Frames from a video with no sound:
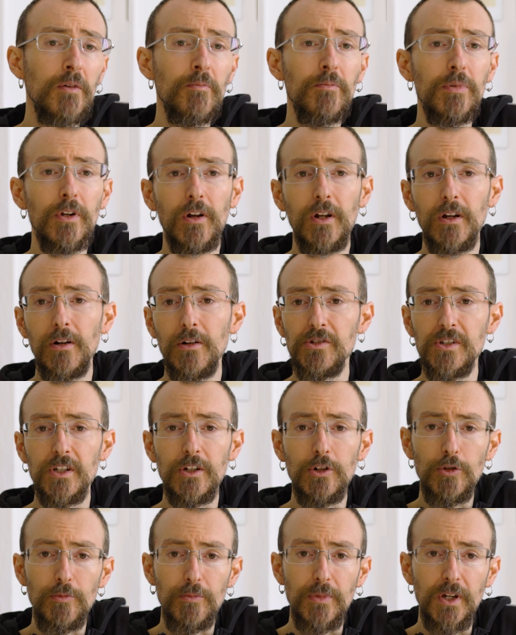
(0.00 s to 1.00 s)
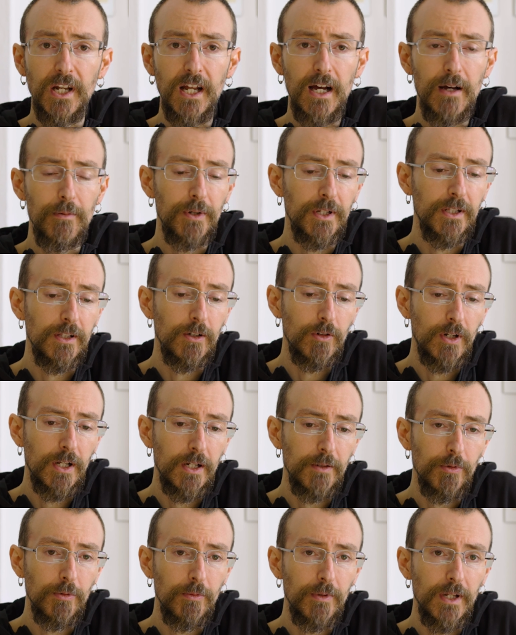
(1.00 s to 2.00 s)
però la cosa non mi creava particolari
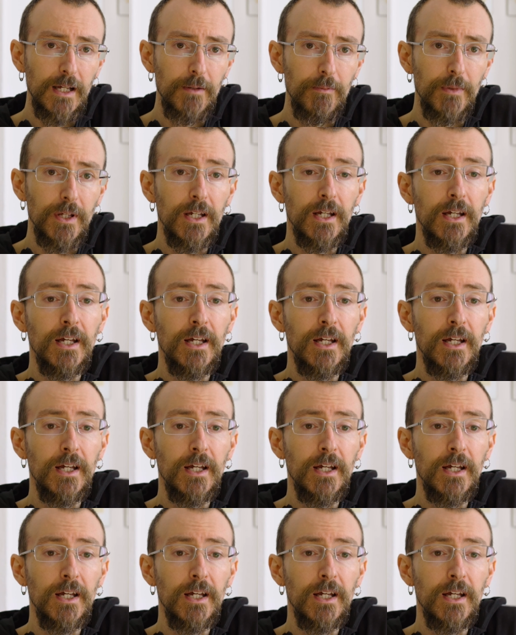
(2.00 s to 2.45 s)
problemi.